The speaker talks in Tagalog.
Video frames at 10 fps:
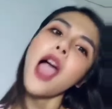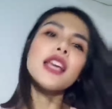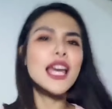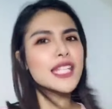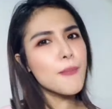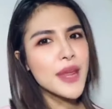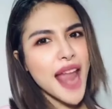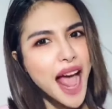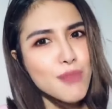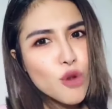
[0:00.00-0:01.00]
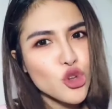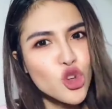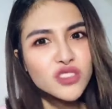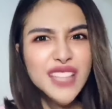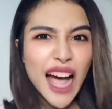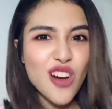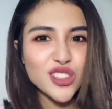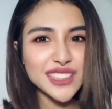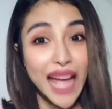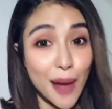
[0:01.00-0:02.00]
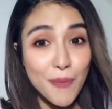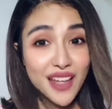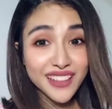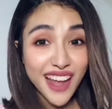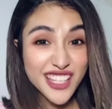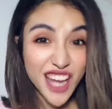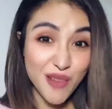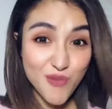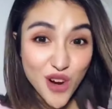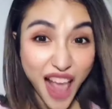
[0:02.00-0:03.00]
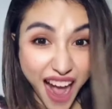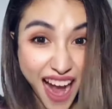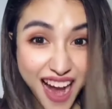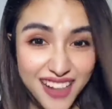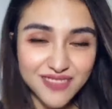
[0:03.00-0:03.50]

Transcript: Kasi minahal mo yung taong dapat ka-chat mo lang!